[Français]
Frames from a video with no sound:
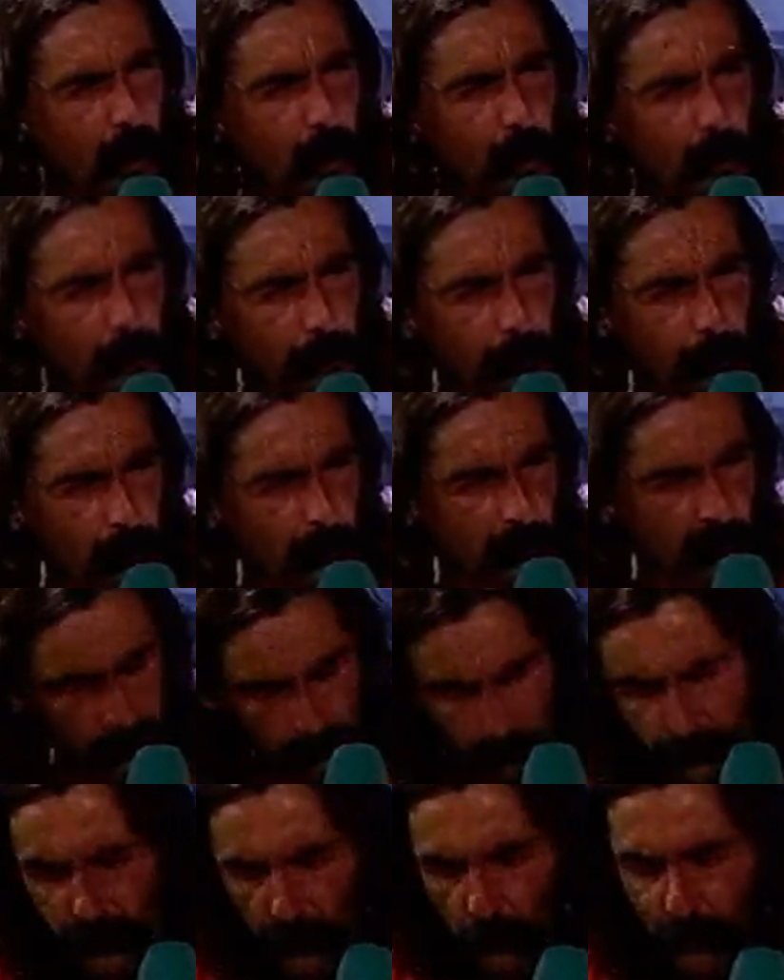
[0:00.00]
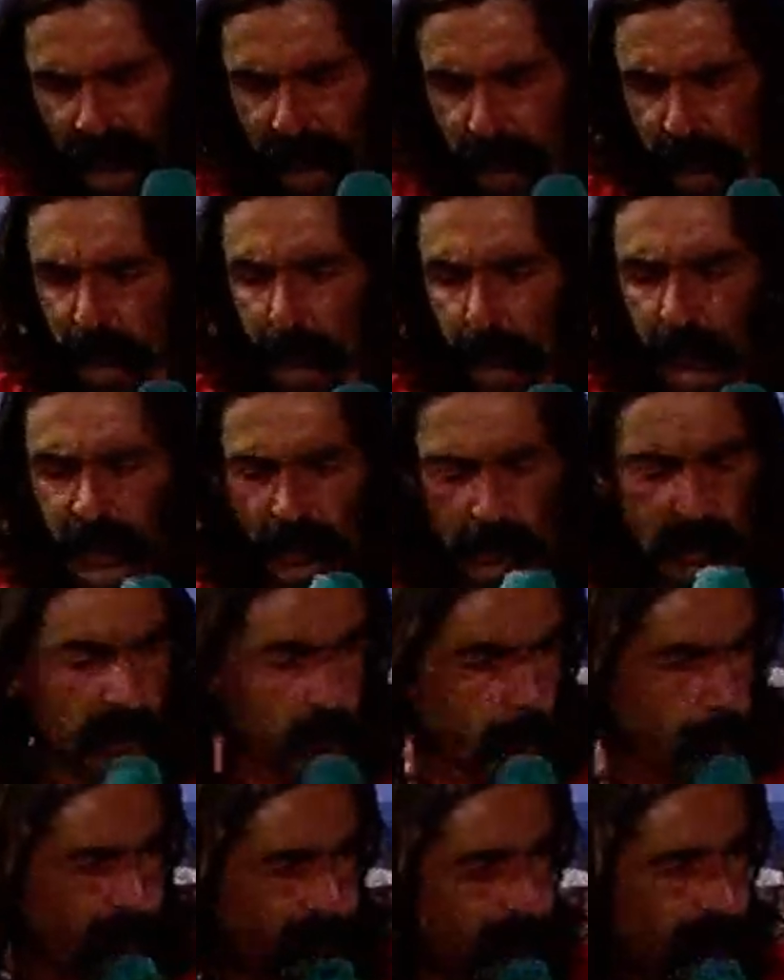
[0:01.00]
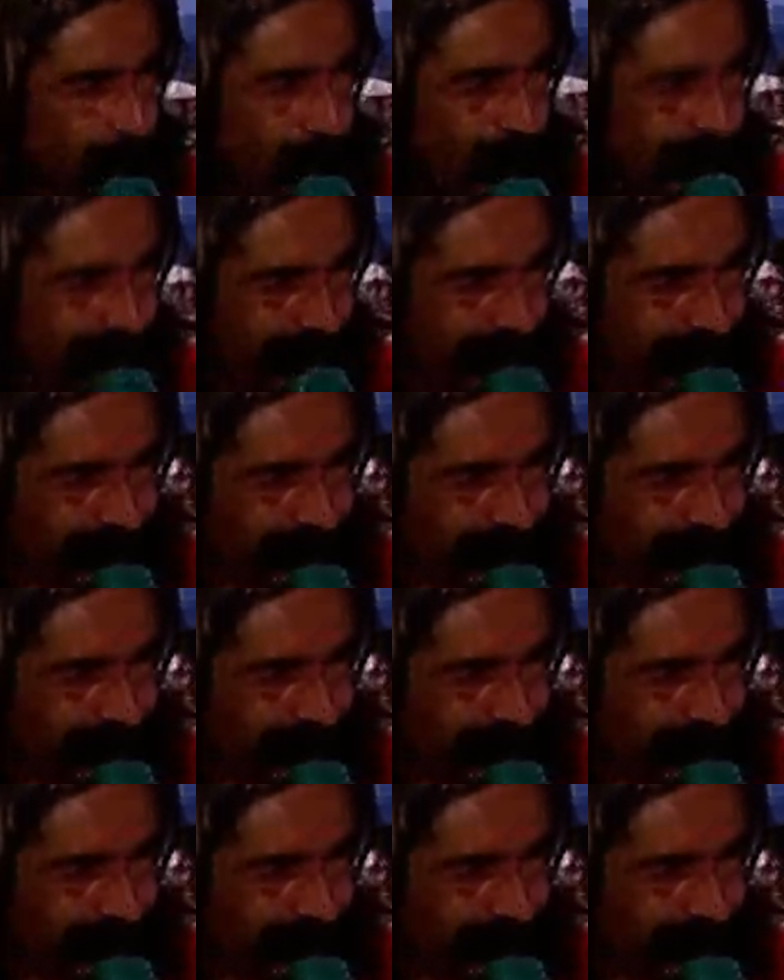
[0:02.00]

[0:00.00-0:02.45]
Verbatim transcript: Ah oui, aussi oui, à, cause des rapaces.